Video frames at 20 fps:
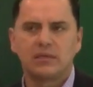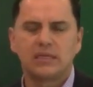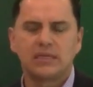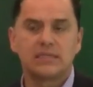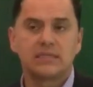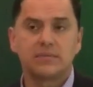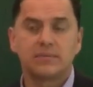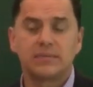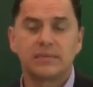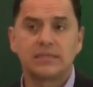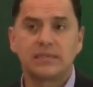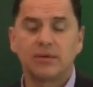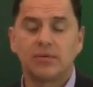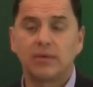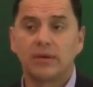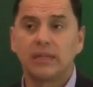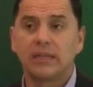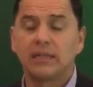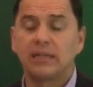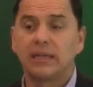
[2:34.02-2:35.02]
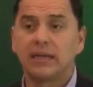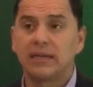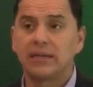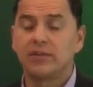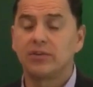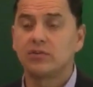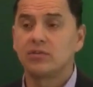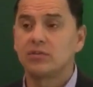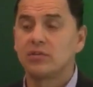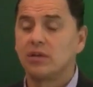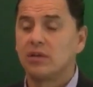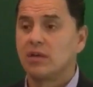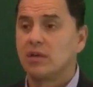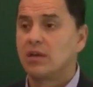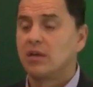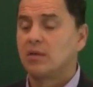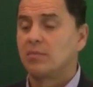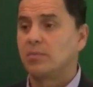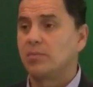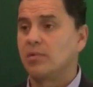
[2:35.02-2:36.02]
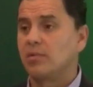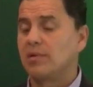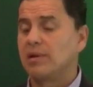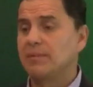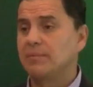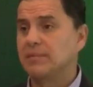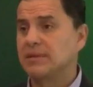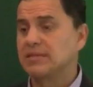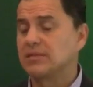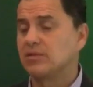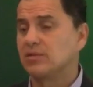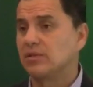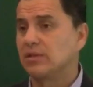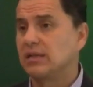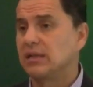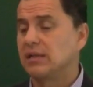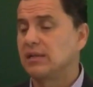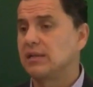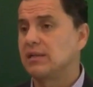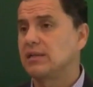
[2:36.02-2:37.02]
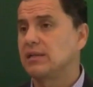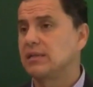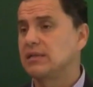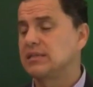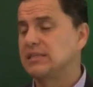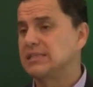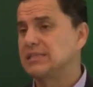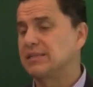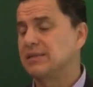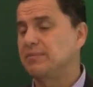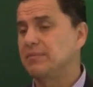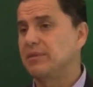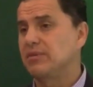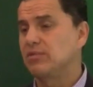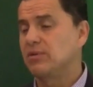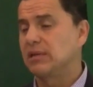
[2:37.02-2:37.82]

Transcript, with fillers: desde hace más de 40 años problemas con el sistema